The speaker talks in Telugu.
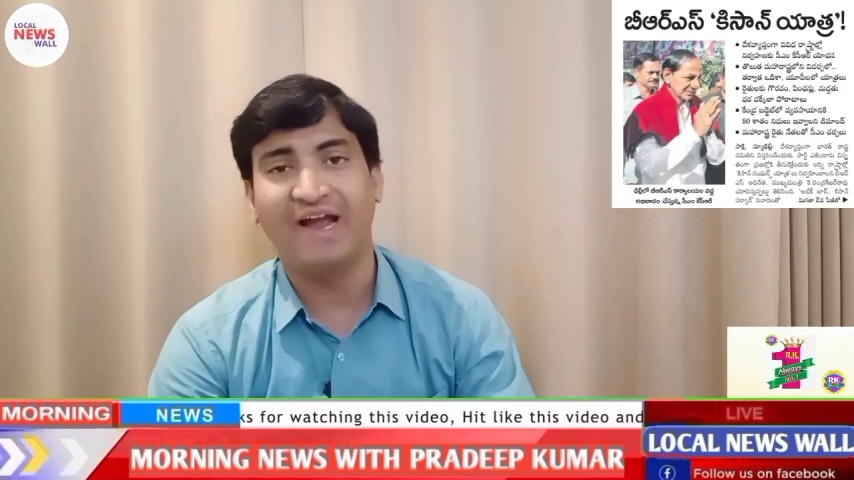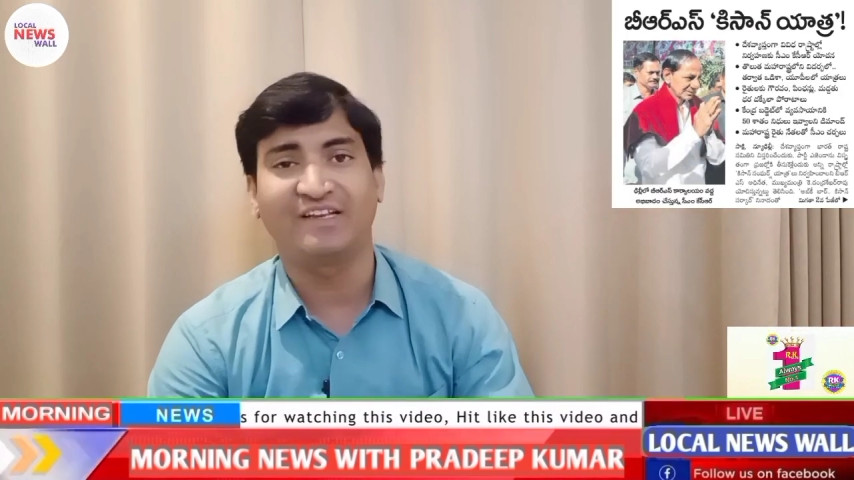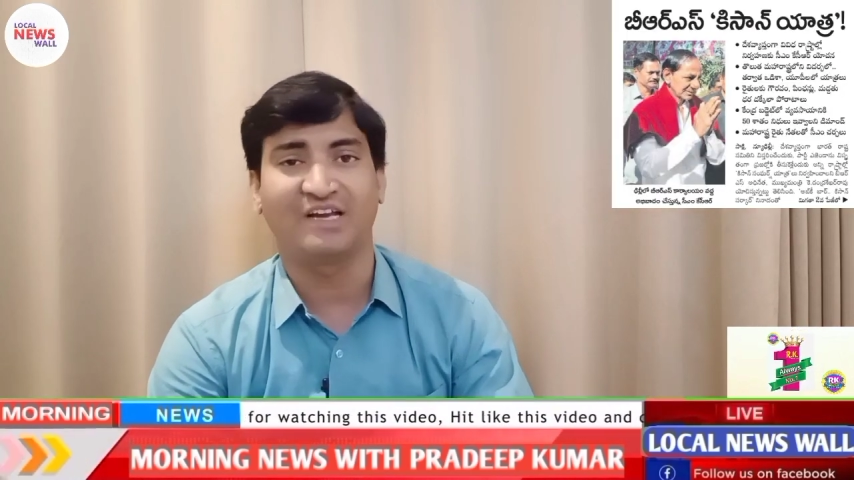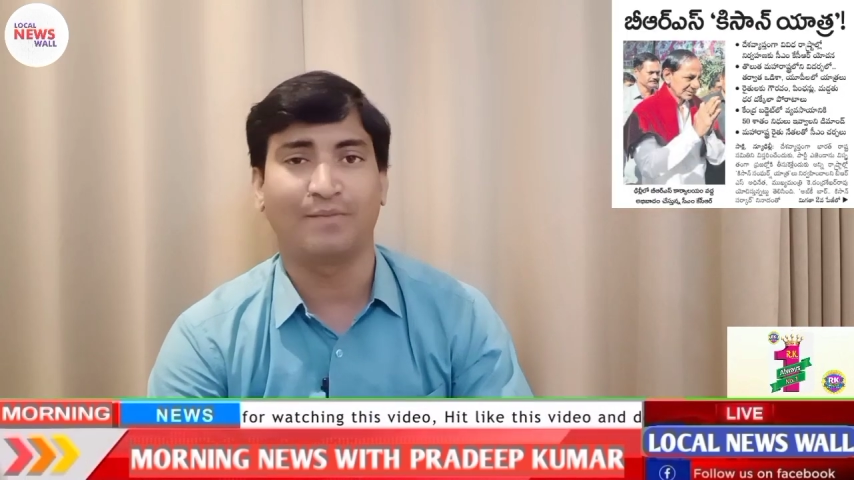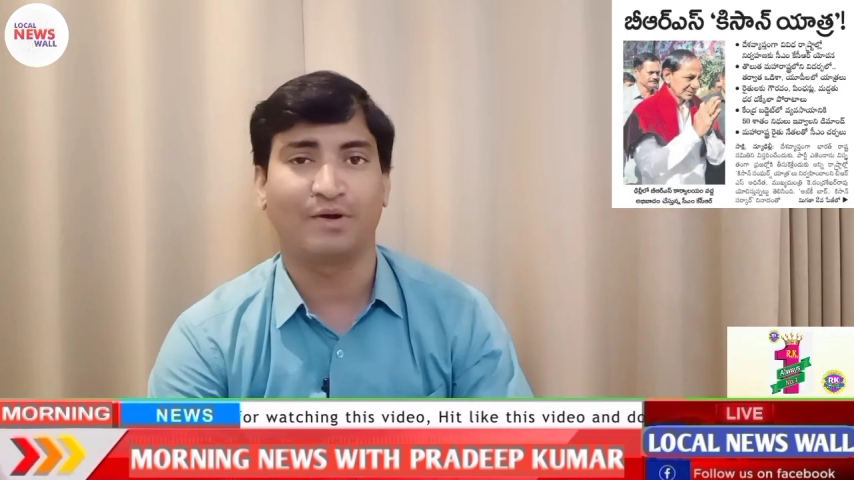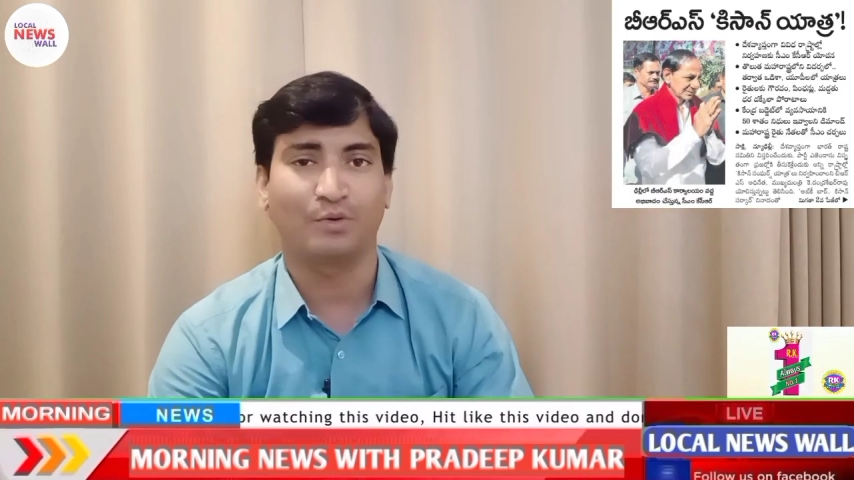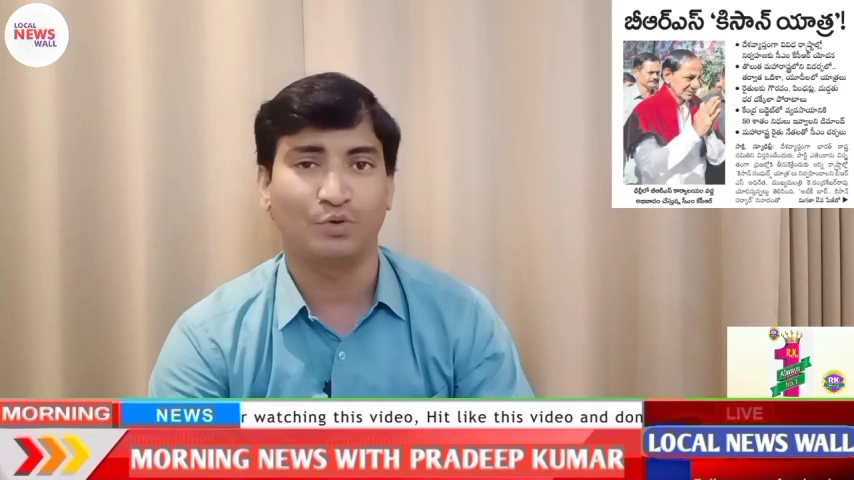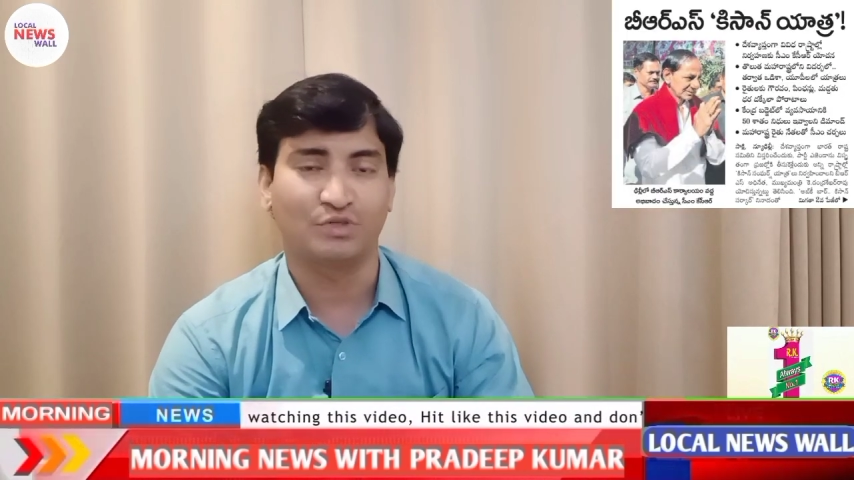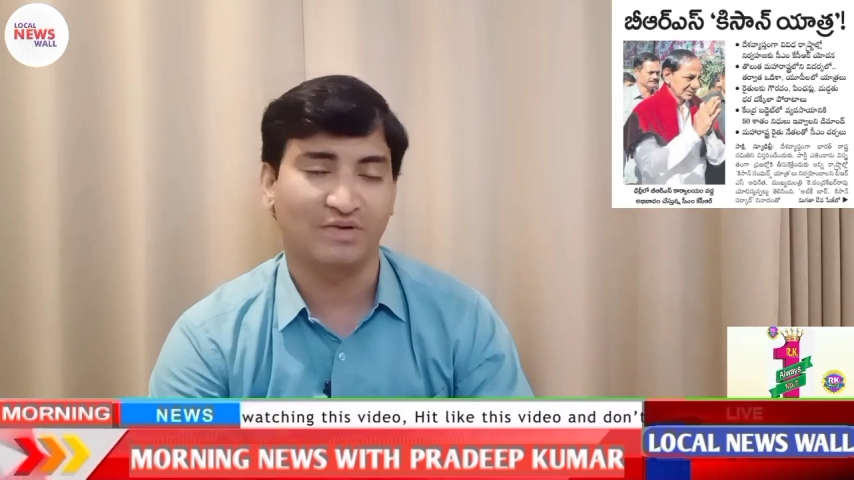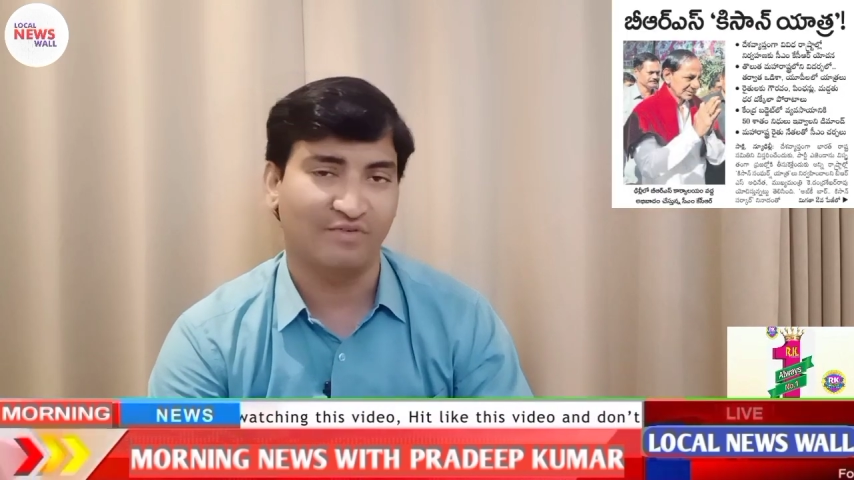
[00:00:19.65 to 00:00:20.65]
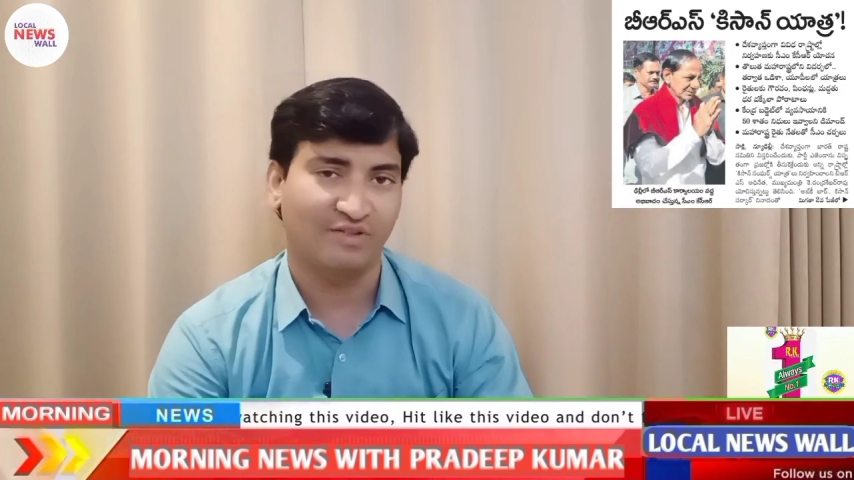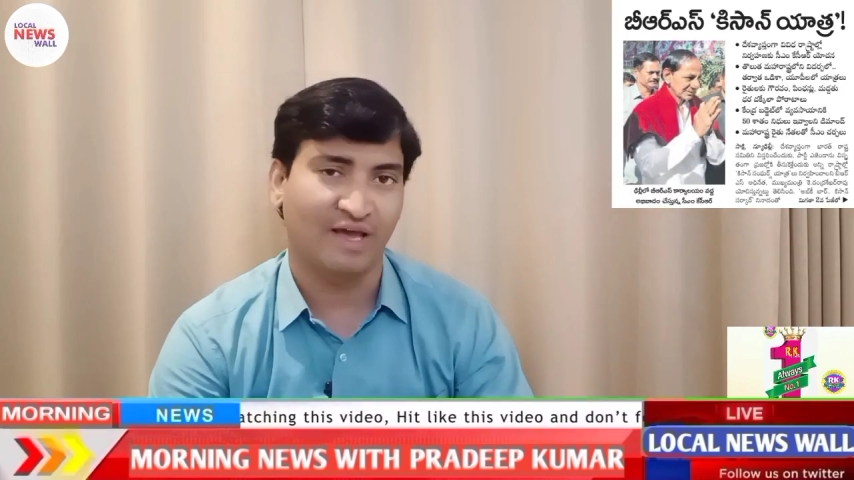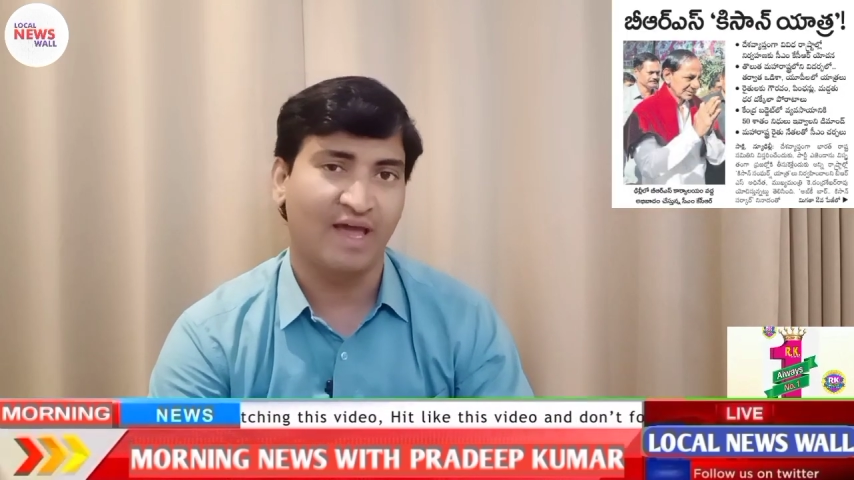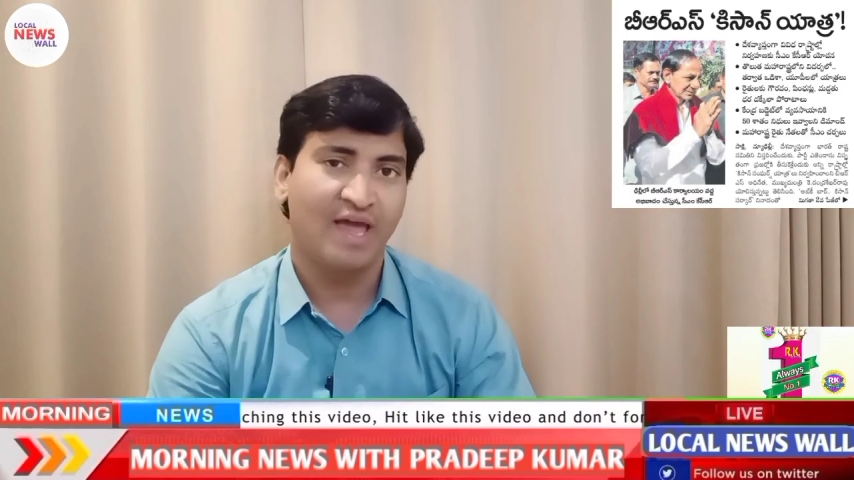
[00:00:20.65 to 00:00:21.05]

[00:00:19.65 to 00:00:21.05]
ఆయన ఛాంబర్లో కూర్చుని వివిధ